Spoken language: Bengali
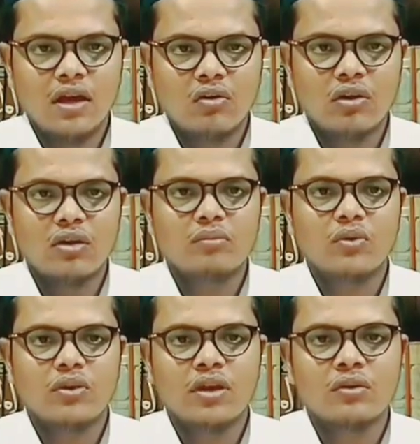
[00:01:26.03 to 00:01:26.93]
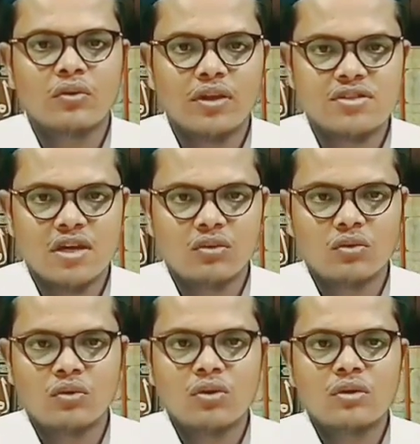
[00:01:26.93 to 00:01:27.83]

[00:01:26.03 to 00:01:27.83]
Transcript: তাহলে মনে করি যেন